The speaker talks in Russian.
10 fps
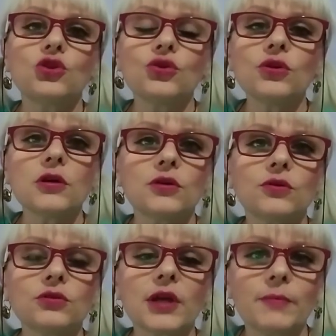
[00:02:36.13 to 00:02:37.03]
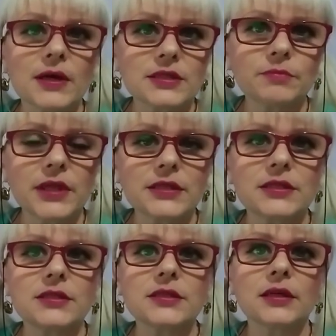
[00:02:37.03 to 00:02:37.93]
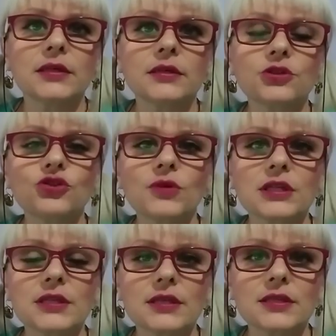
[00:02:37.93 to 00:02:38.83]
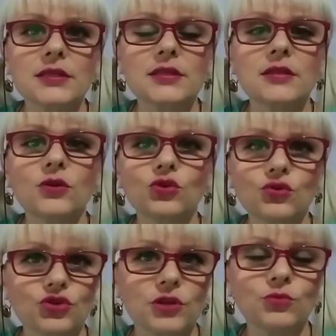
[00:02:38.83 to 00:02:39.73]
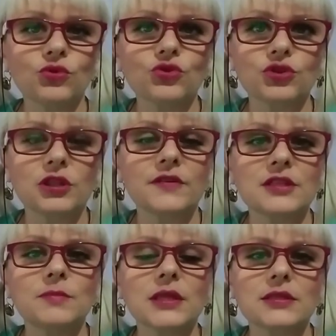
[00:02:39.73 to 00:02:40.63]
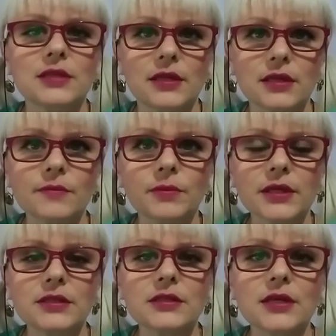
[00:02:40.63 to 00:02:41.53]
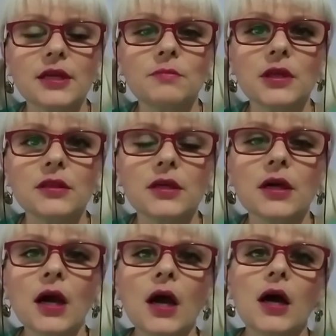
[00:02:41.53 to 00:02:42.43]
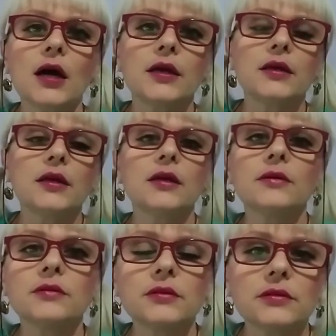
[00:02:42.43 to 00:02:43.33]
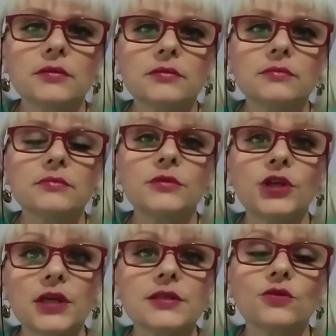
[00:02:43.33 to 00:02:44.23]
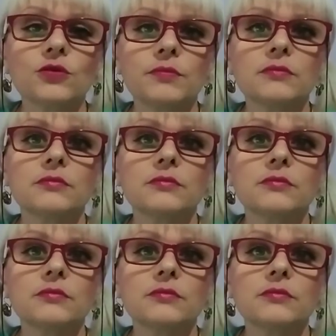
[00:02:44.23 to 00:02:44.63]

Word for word: то он обязан платить. Что касается сына, он тоже ему должен до 18 лет платить алименты, работы. И э, если он